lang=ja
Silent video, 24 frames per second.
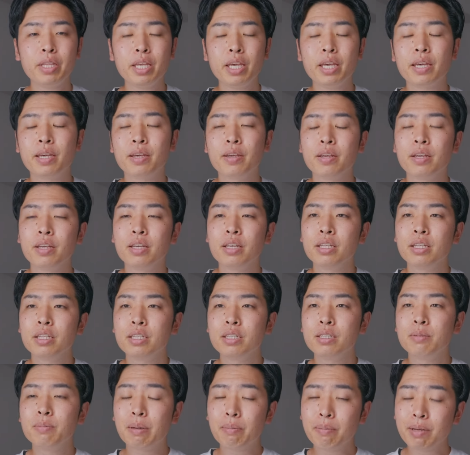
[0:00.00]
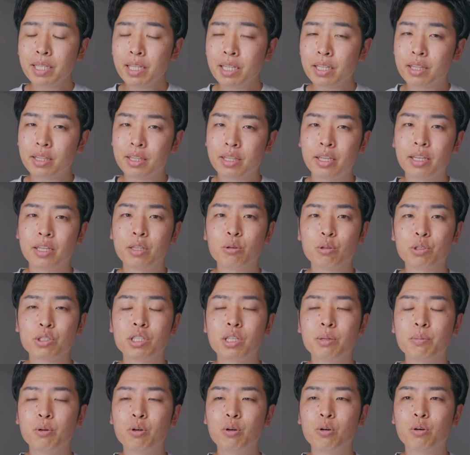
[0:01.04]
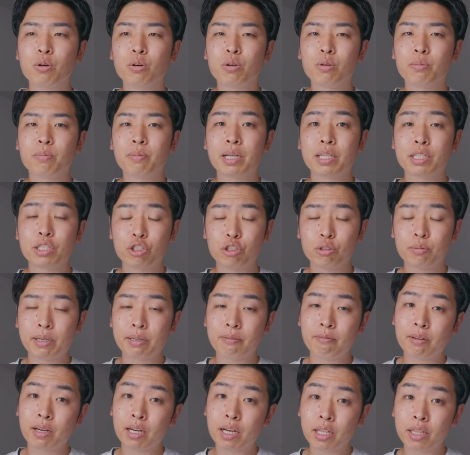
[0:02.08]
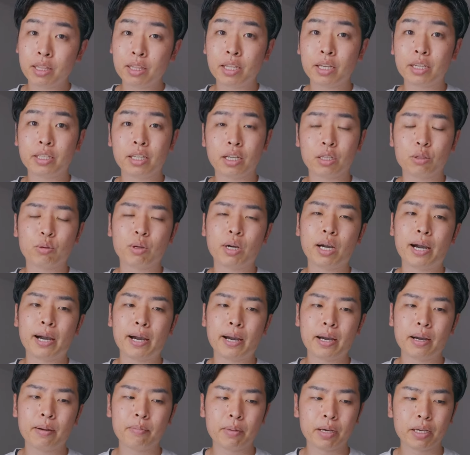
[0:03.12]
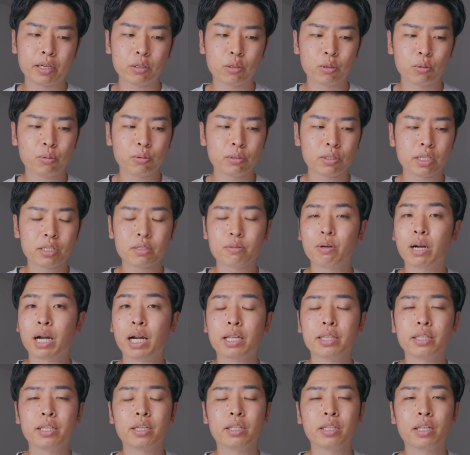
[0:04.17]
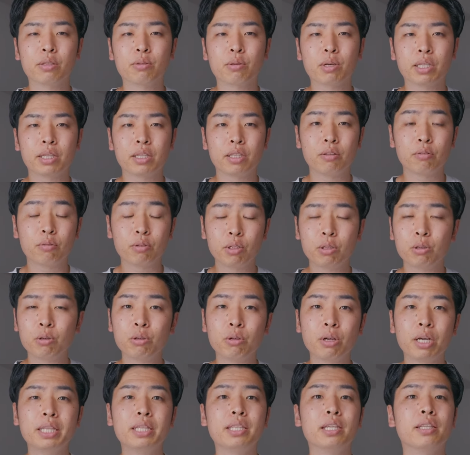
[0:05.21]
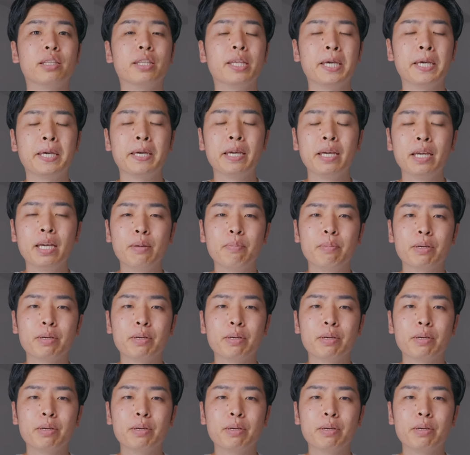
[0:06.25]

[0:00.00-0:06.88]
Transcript: で、今までってどうしても、まあ、中盤わかんないなとか、マイクロフォーサーズわかんないなとかっていろいろあったんで、